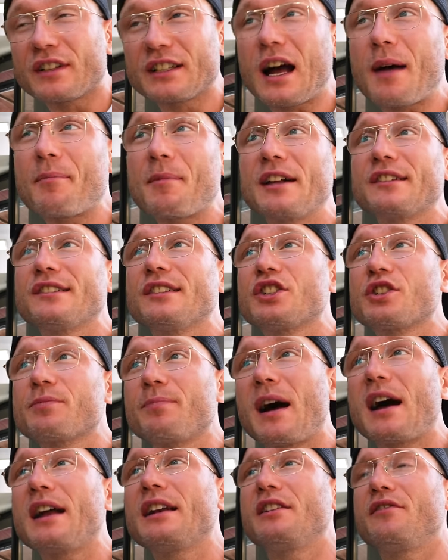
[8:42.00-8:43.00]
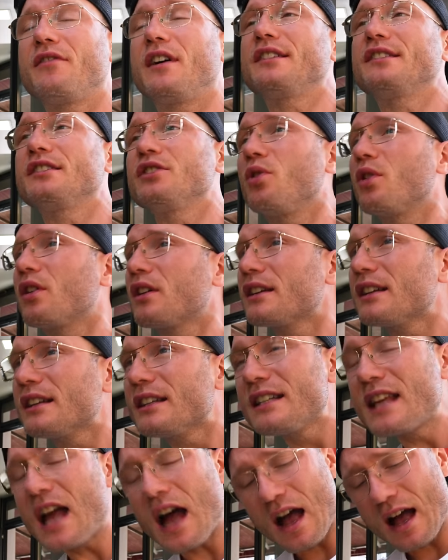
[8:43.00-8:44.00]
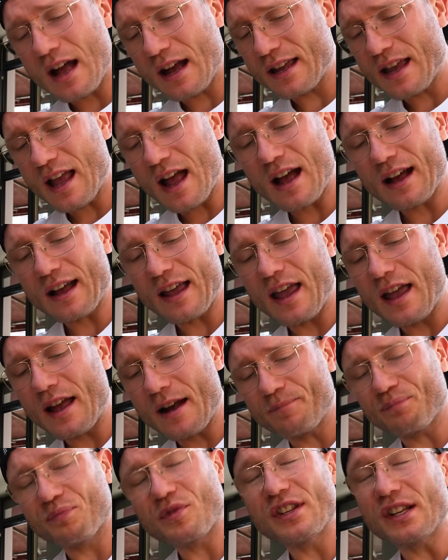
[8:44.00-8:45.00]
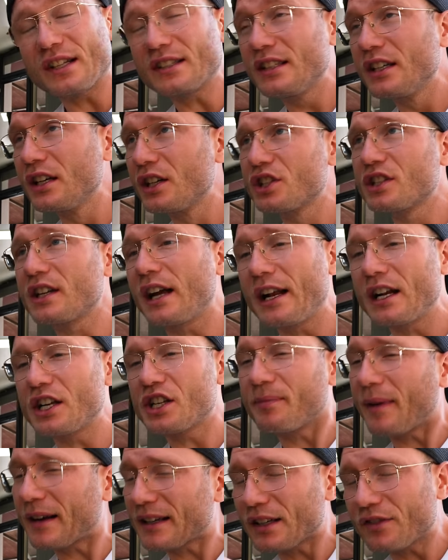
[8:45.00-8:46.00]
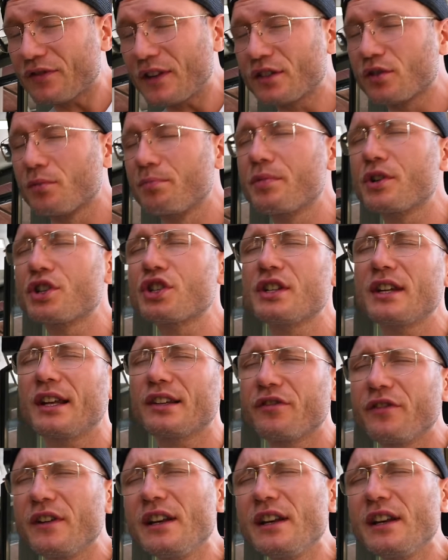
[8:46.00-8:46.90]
war damals in Spanien, weiß ich noch, Jahre, Jahre her. Das geil geschmeckt. Das war so ein bisschen das